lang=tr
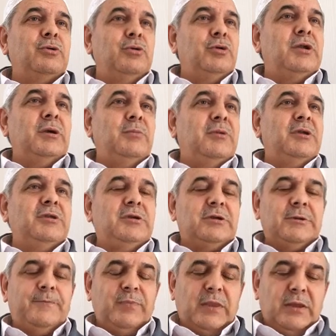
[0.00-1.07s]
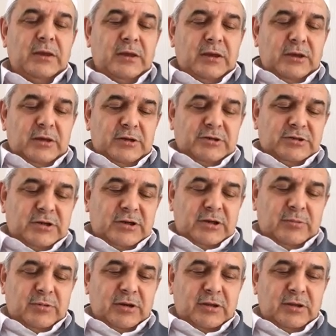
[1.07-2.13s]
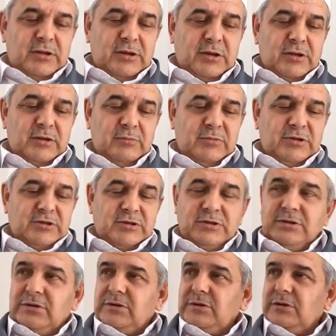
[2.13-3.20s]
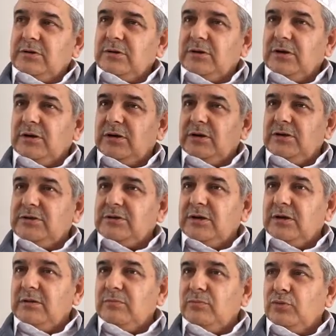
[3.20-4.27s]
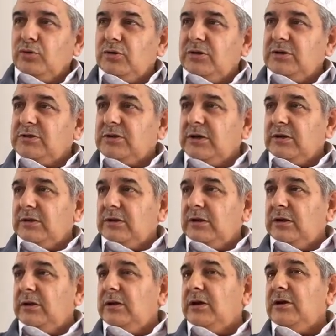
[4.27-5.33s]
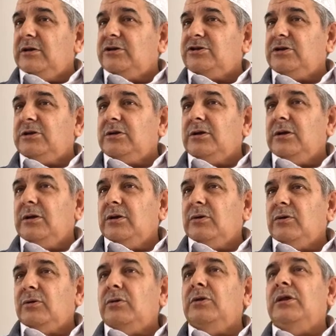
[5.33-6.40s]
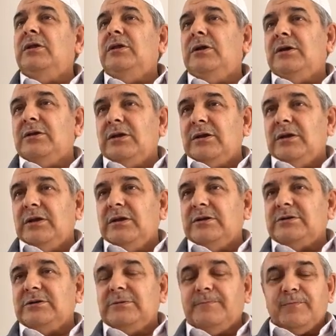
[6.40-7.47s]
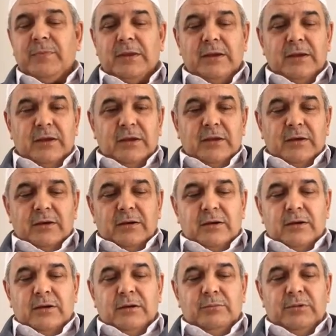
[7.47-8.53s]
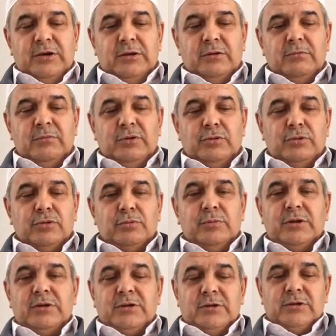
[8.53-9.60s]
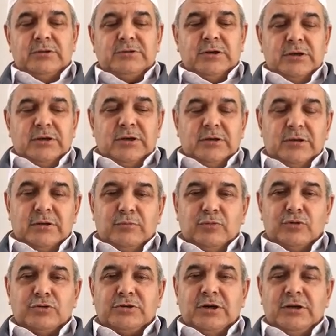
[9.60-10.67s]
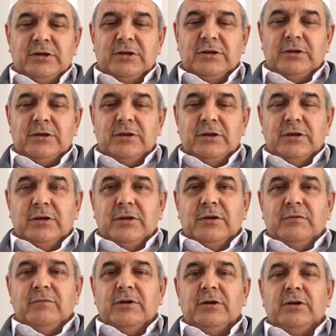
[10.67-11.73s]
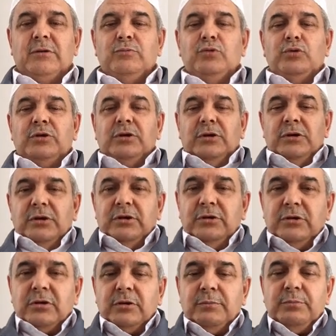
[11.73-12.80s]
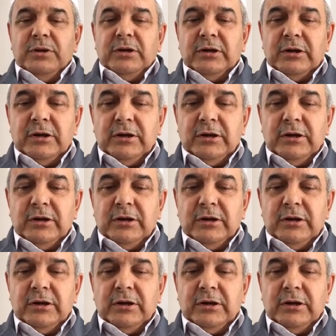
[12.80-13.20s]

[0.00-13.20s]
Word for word: önemlidir. Cenab-ı Hak niyetimizi halisen, muhlisen, dillah için olanlardan eylesin. Amin. Bi hurmeti seyyidil murselin. Velhamdülillahi Rabbil